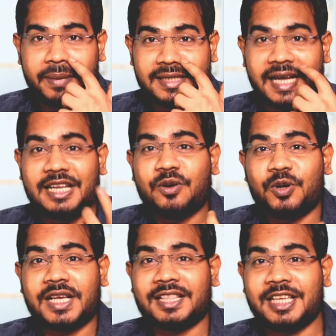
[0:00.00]
बेचैनी
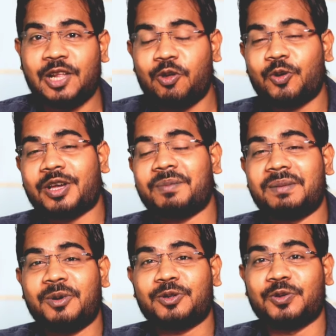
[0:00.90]
हो जाती है लोगों के मन
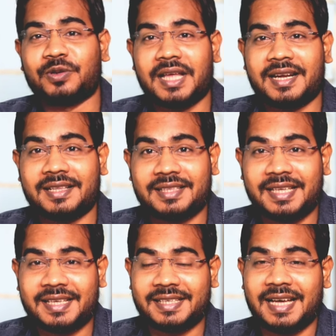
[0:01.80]
में उत्सुकता रहती
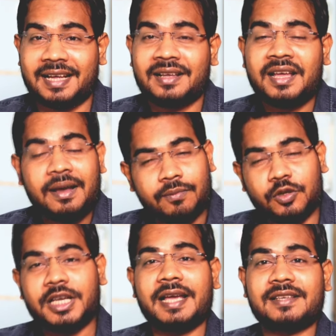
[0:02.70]
है कि यार
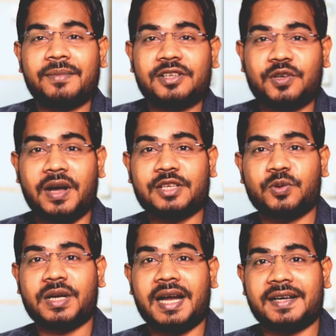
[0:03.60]
मुझे एस तो आ
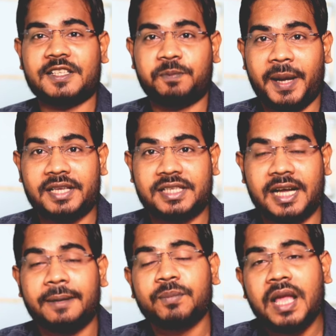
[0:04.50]
चुका है डिस्पैच
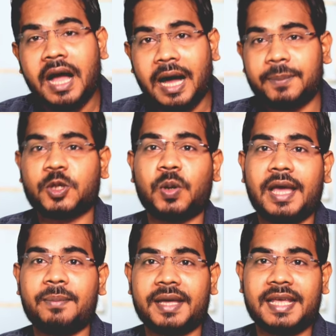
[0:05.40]
का अब जो
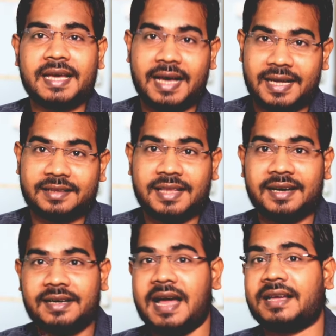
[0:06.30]
है मेरे घर तक
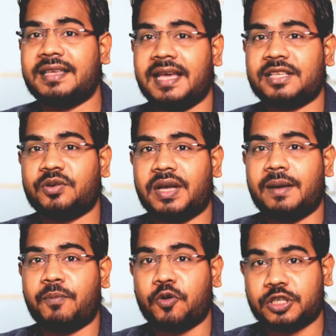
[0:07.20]
डाकिया जो है
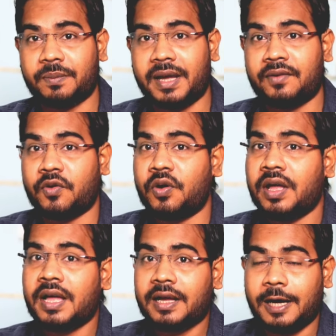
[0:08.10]
पोस्टमैन वो
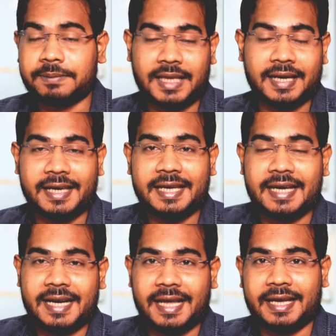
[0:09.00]
कब तक
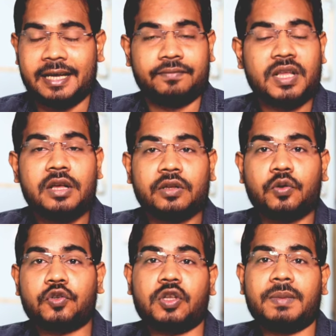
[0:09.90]
लेकर आएगा
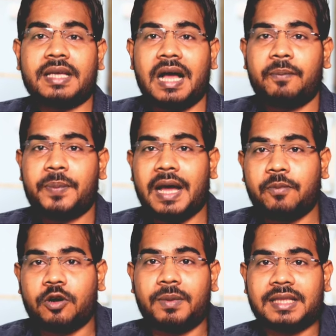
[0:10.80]
दोस्तों मैं यहाँ पे
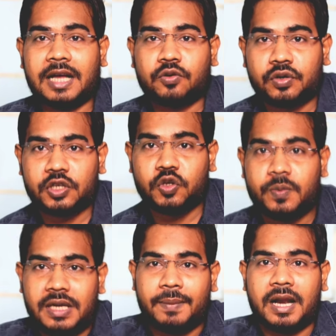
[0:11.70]
आपको बता दूं कि जो
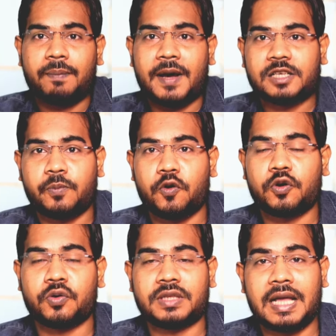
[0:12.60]
भी हमारा
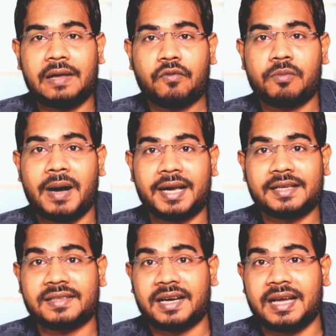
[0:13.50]
पासपोर्ट होता है वो
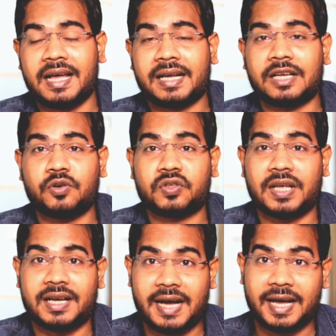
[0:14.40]
भारत सरकार का जो
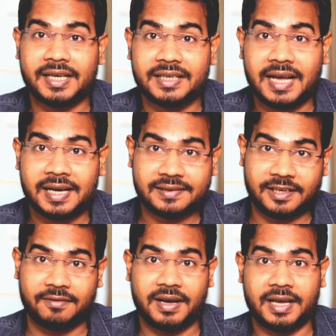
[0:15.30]
सरकारी डाक
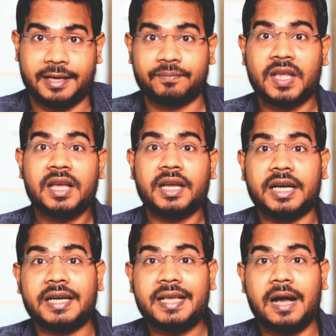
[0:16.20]
सेवा है
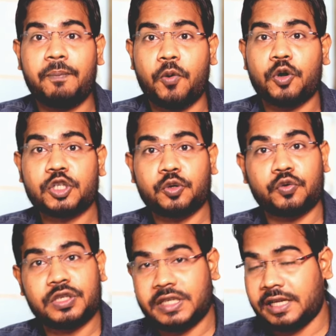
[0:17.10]
इंडिया पोस्ट
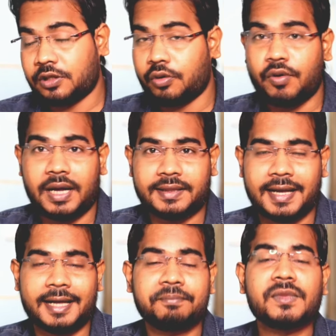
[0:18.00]
उसके थ्रू आता
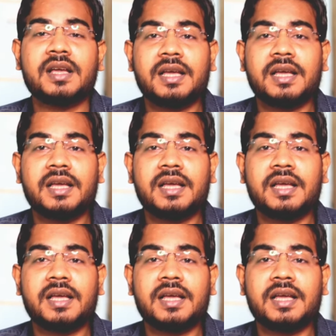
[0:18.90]
है